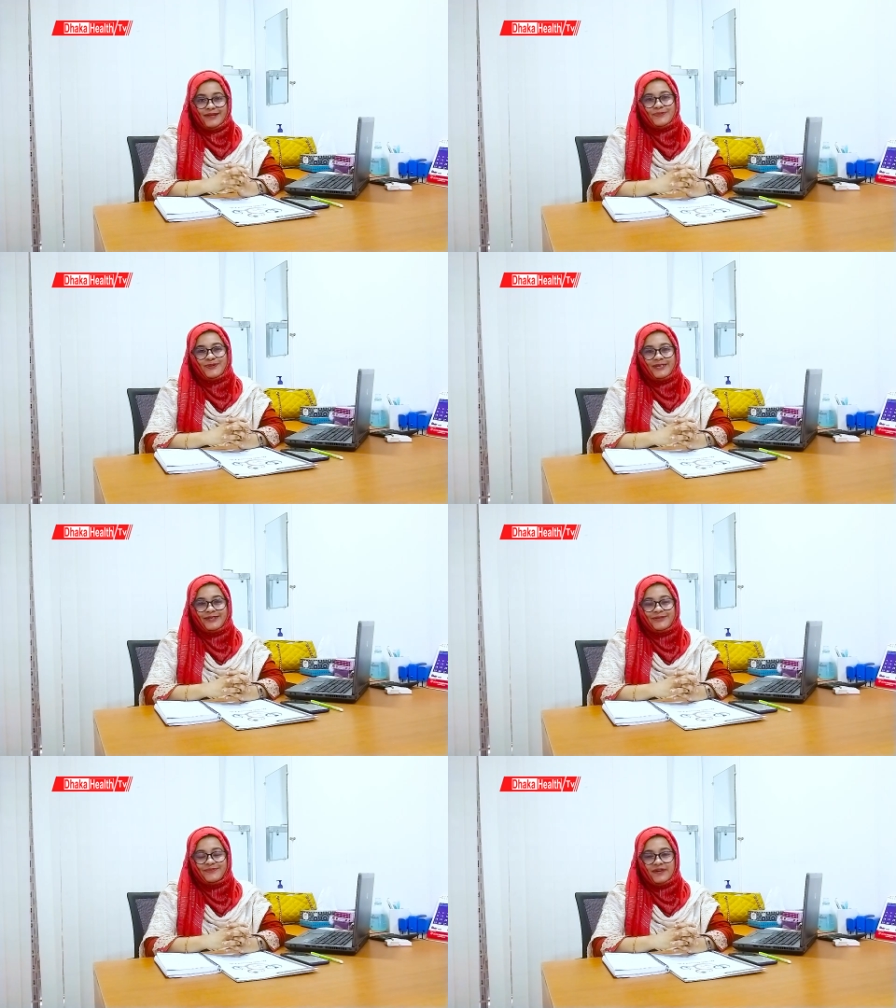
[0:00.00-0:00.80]
সালামু
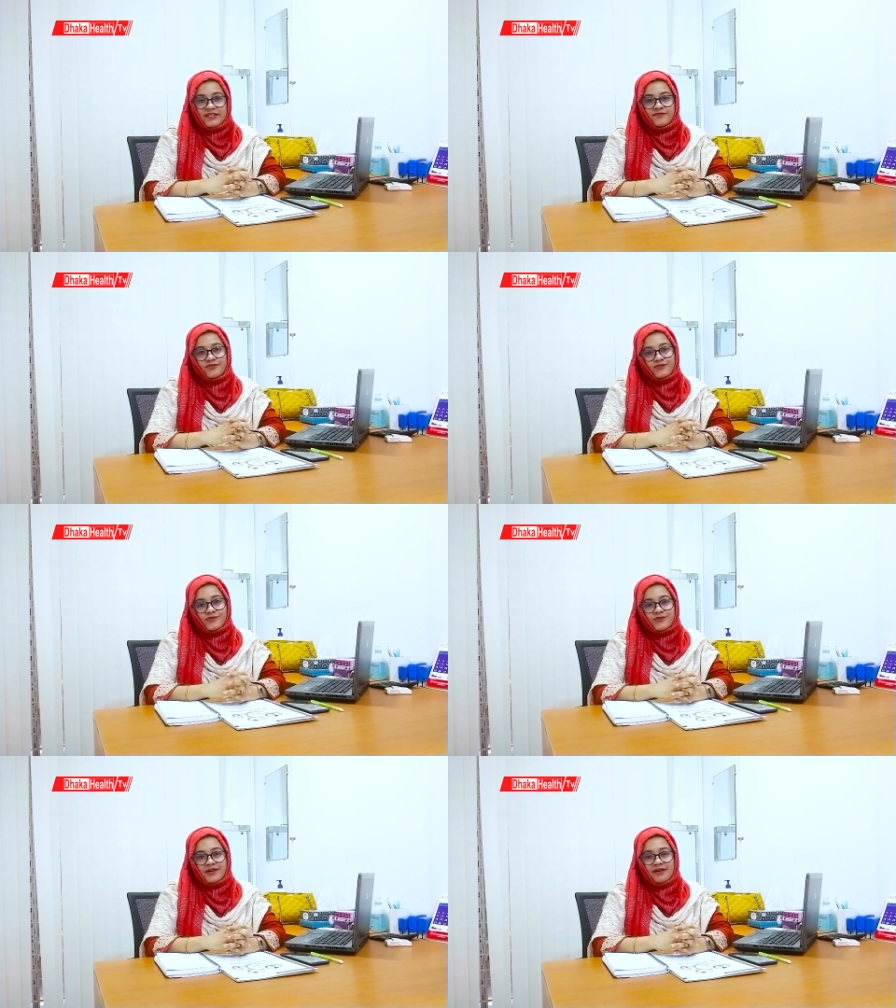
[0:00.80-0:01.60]
আলাইকুম ফাতেম
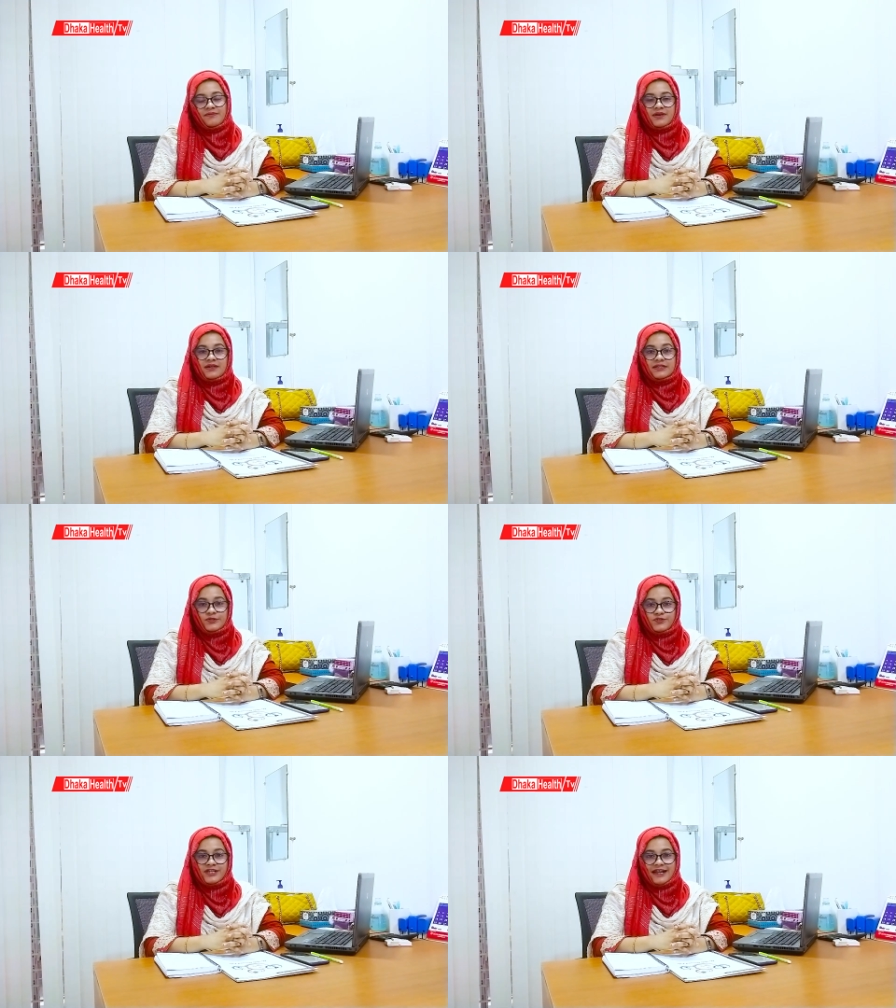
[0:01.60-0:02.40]
তুজুরা
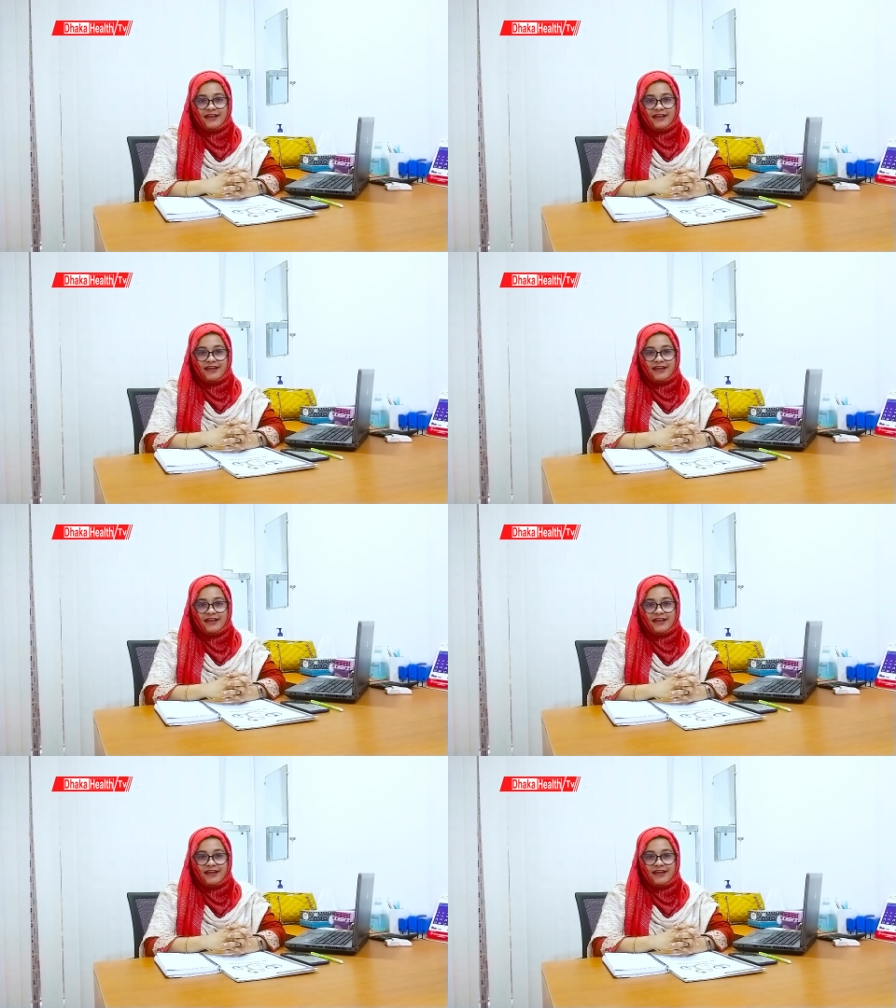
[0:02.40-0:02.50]
নিউট্রিশন